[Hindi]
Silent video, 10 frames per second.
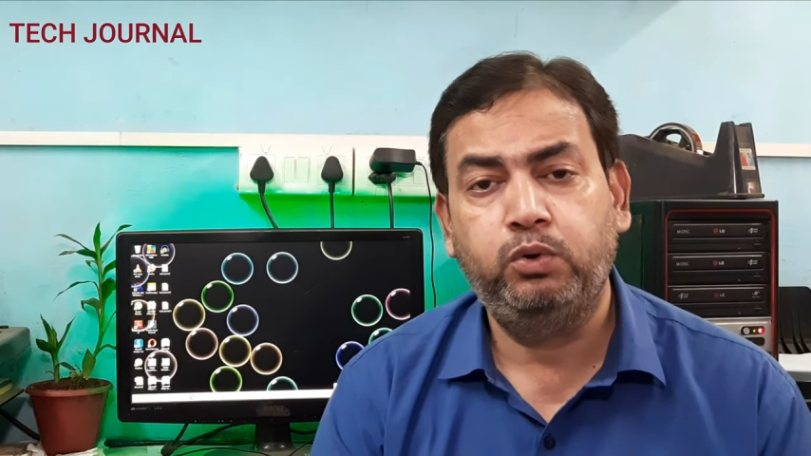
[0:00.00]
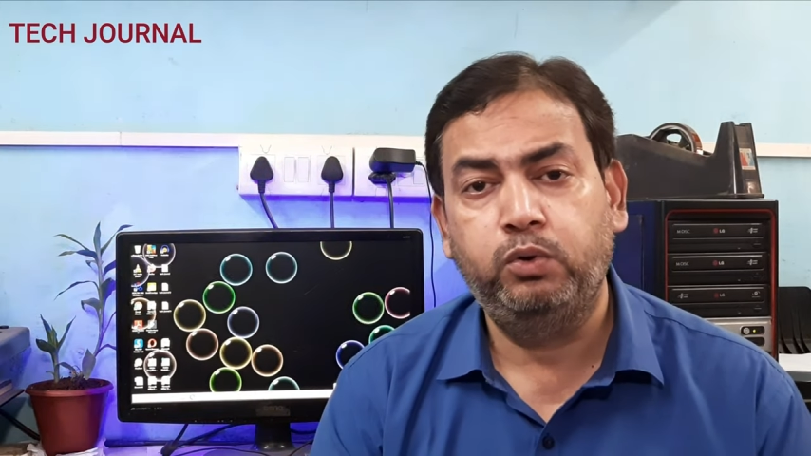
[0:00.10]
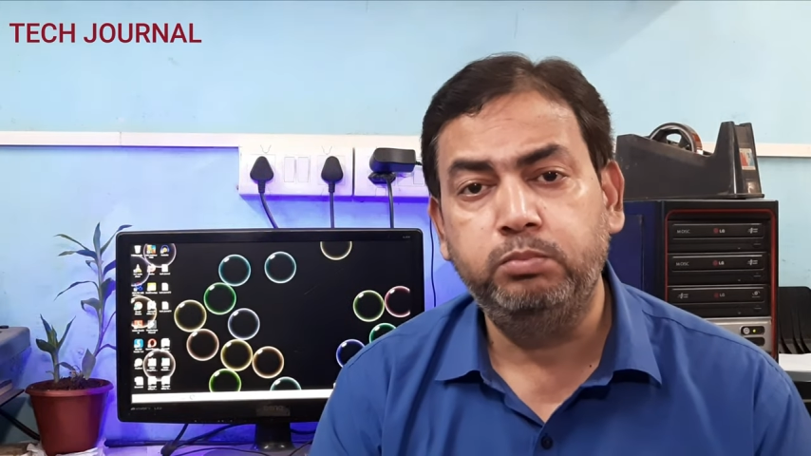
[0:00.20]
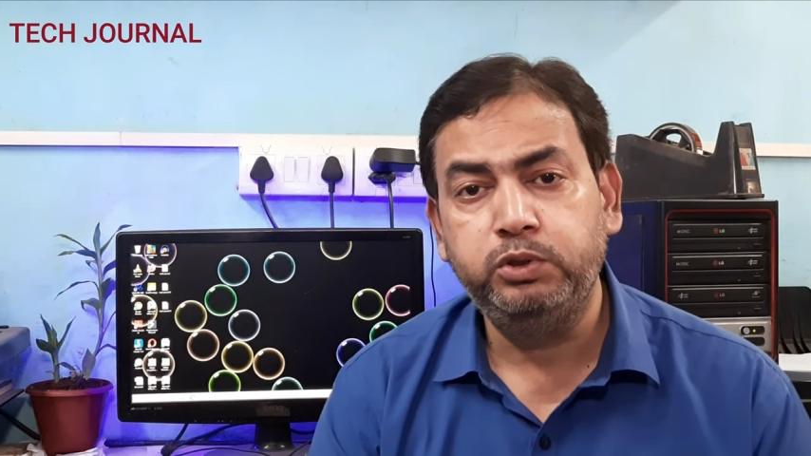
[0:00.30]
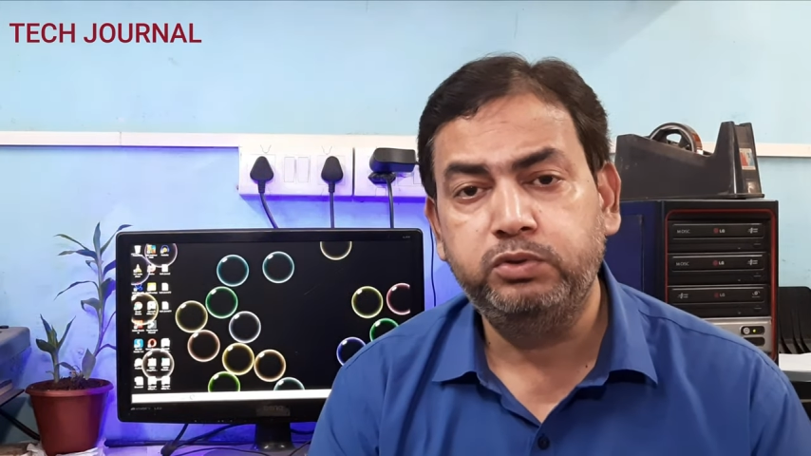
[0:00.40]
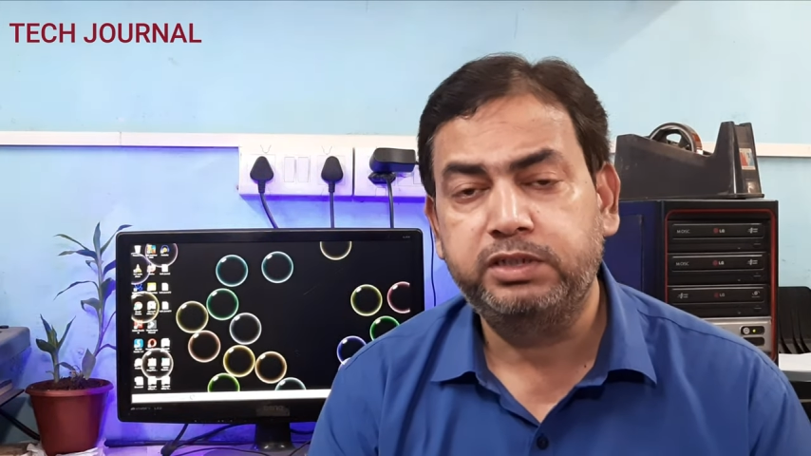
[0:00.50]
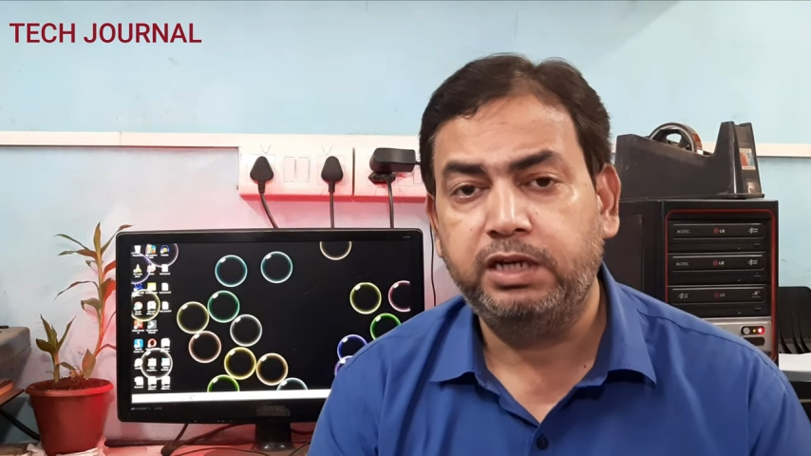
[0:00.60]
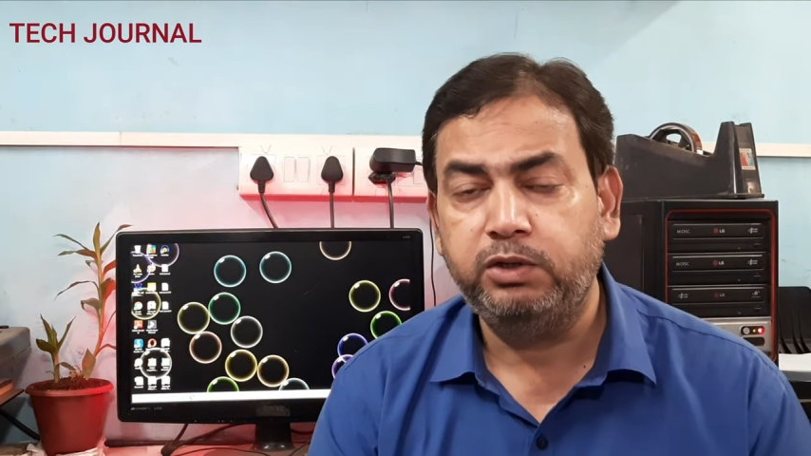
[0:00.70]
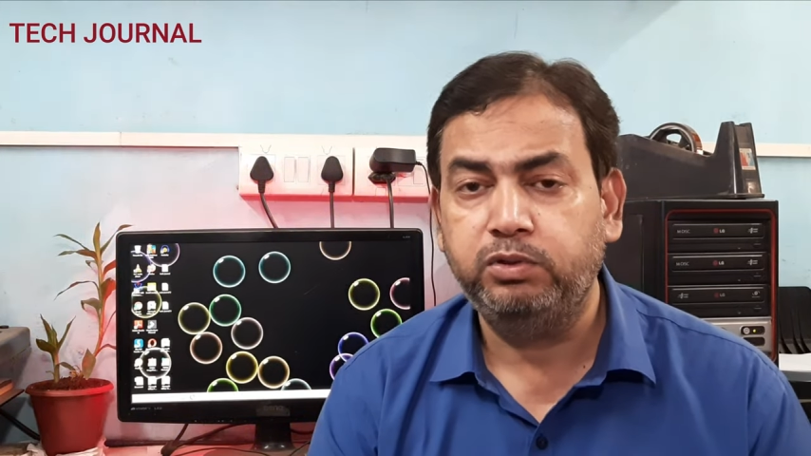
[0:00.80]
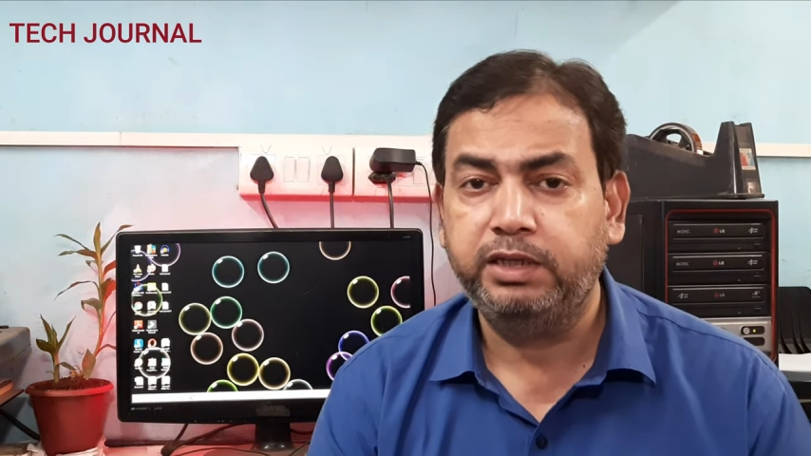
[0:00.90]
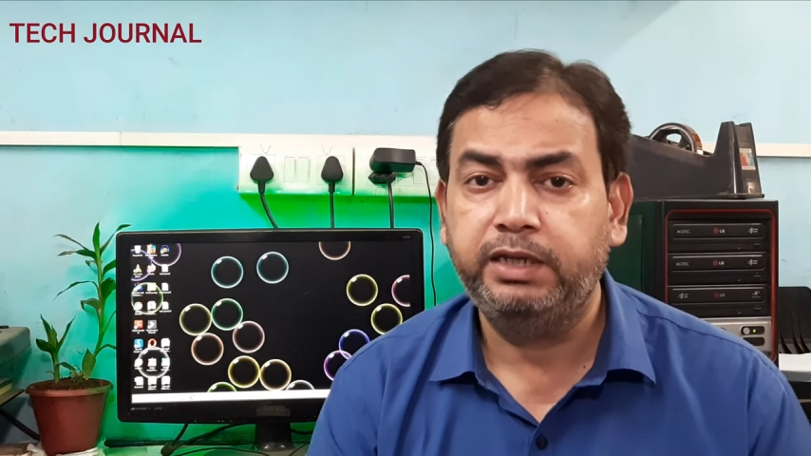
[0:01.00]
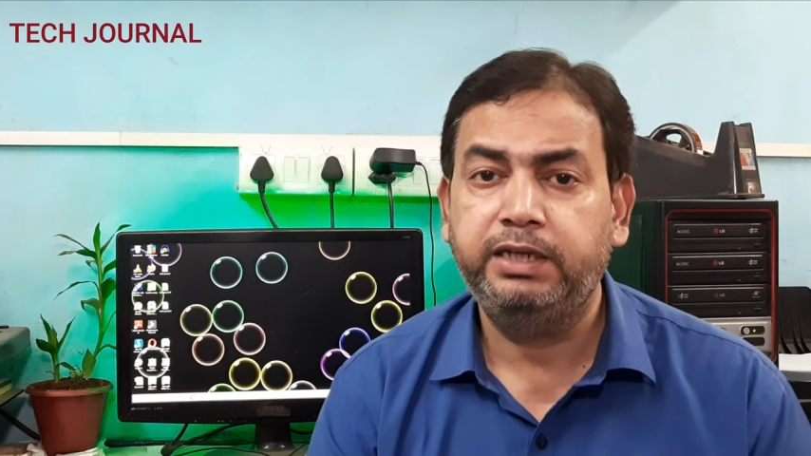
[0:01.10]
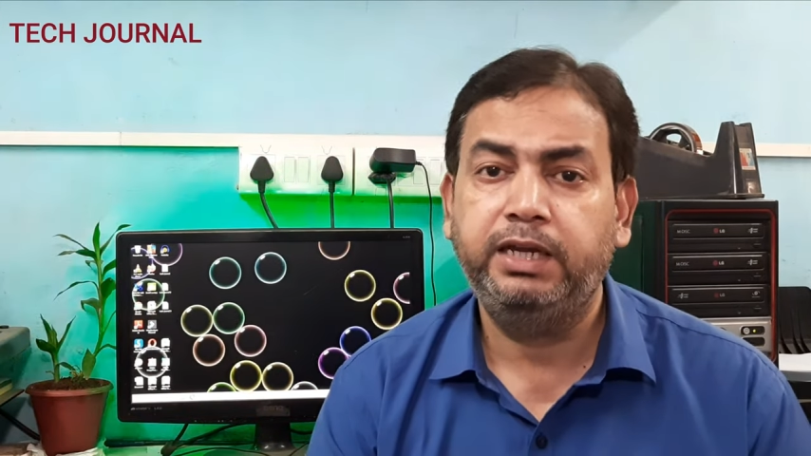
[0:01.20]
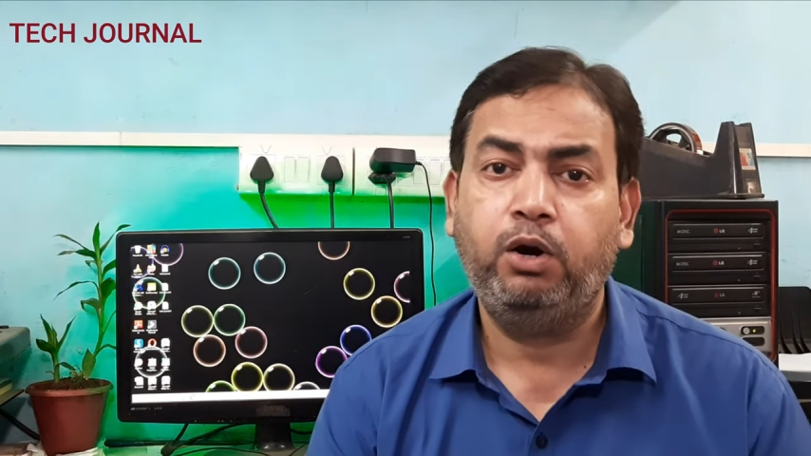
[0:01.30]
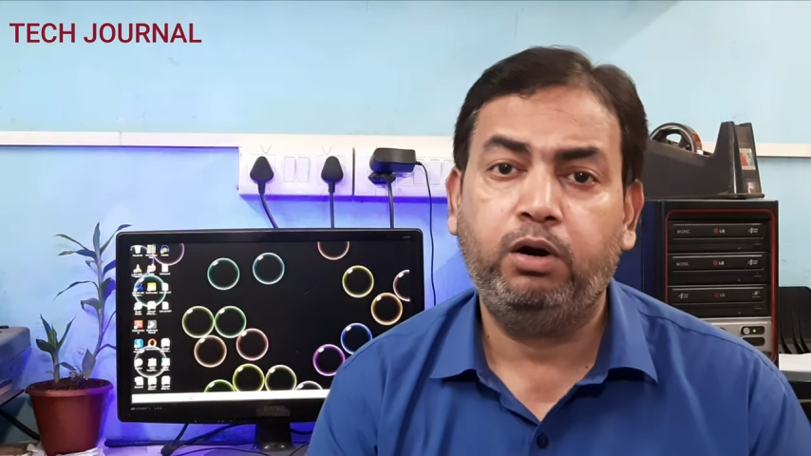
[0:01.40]
जो होम यूज़ के लिए होते हैं
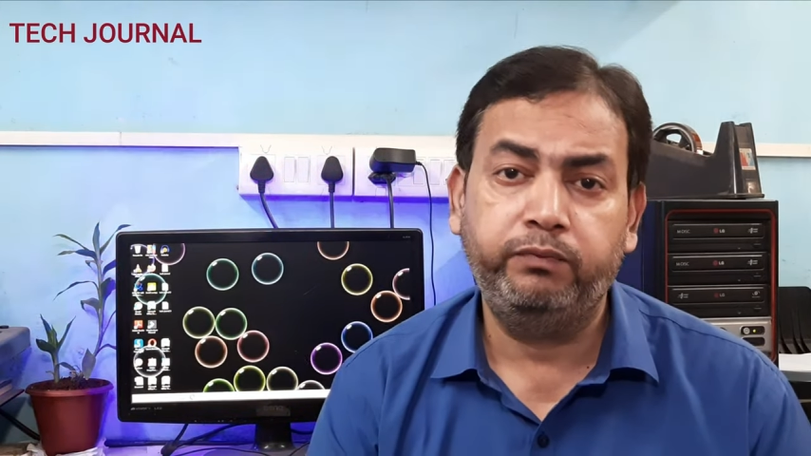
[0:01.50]
या